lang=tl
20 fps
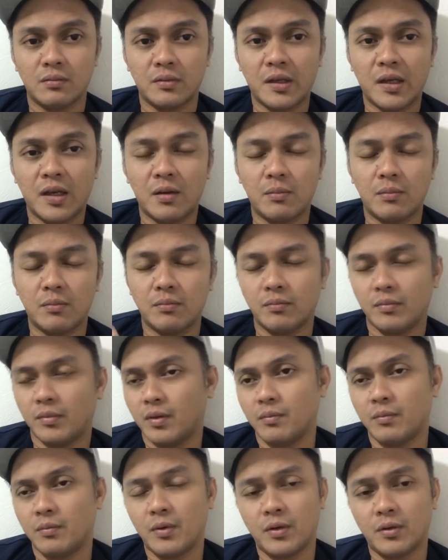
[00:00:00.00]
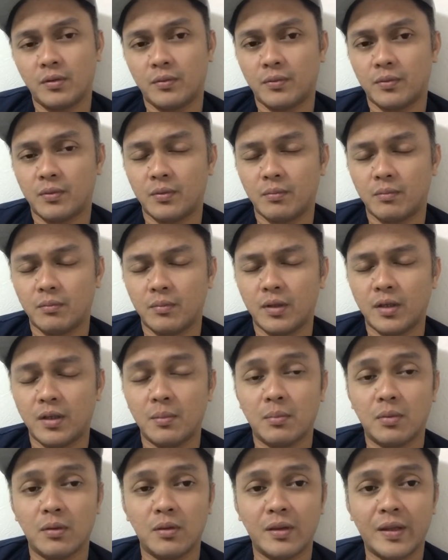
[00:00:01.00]
They have both
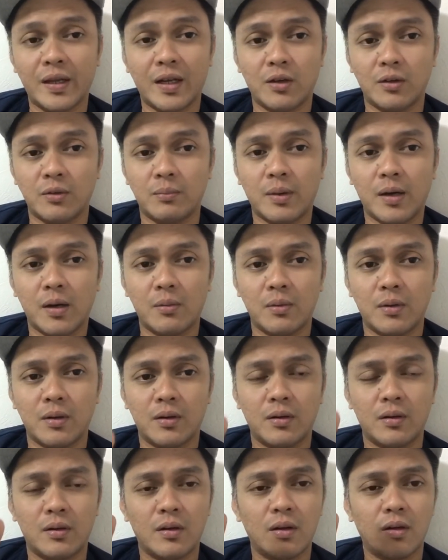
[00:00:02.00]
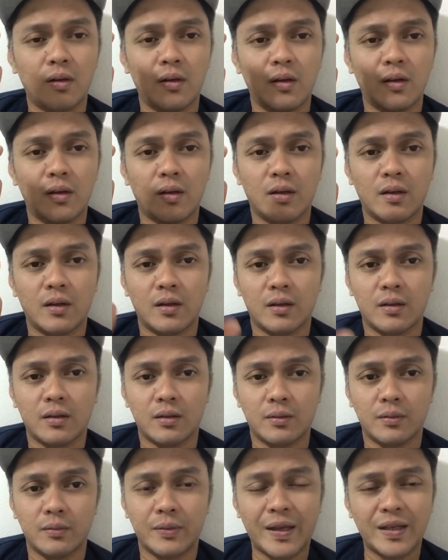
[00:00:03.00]
formidable knockout power,
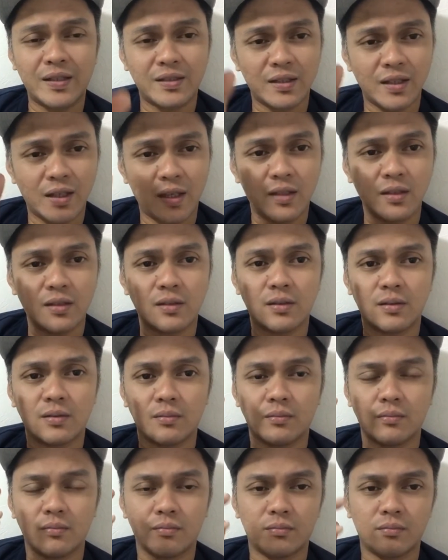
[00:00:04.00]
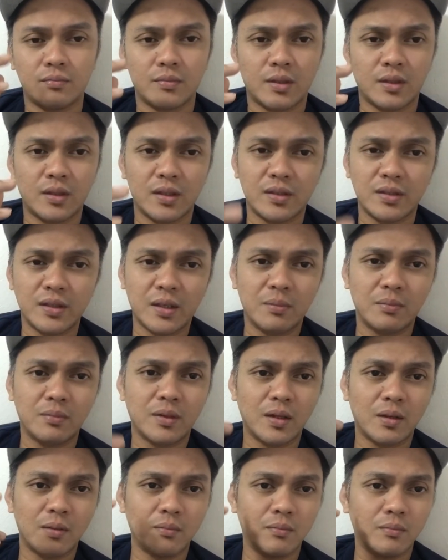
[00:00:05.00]
fast hands, at the same
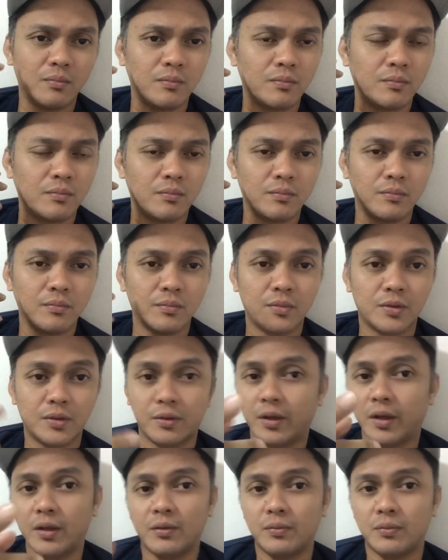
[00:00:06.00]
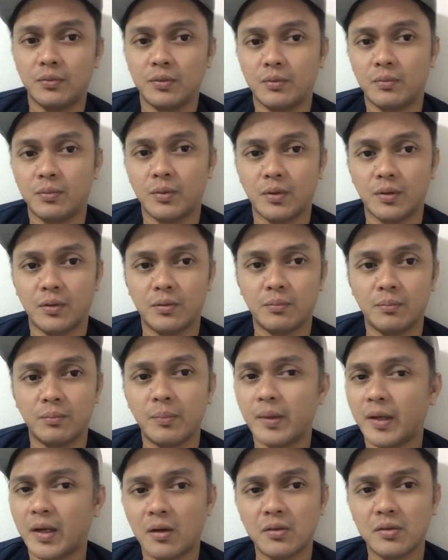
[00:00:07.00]
time, great footwork.
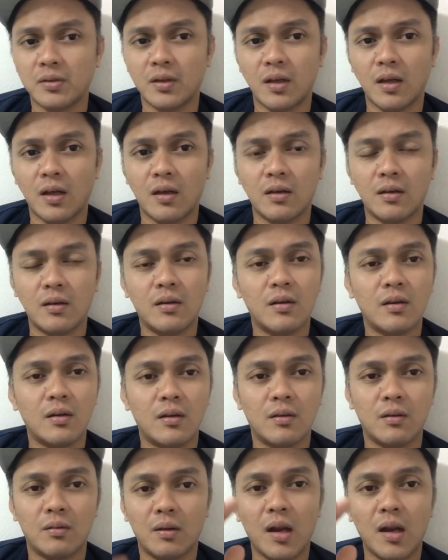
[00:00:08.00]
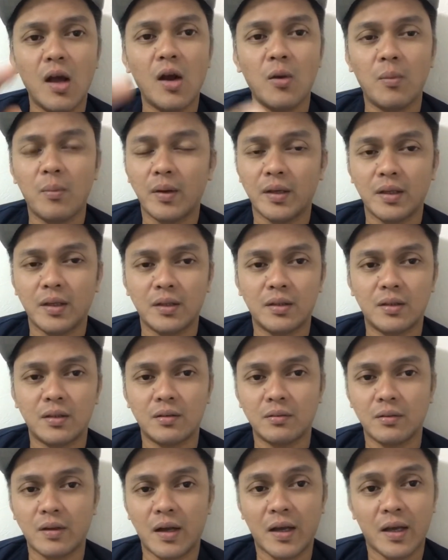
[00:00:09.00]
Pareho sila. Wala akong
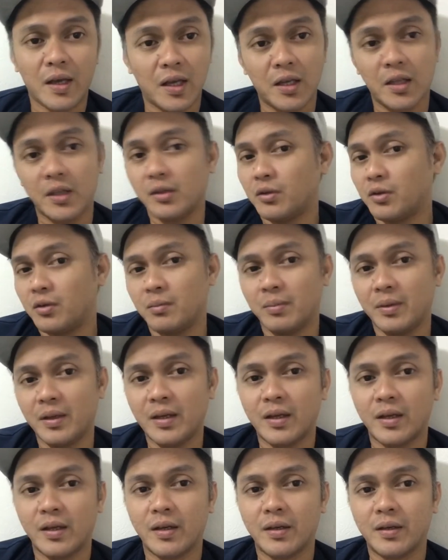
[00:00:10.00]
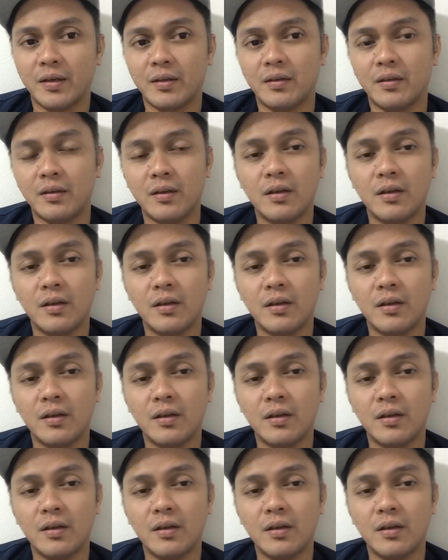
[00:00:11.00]
makitang ahead or behind.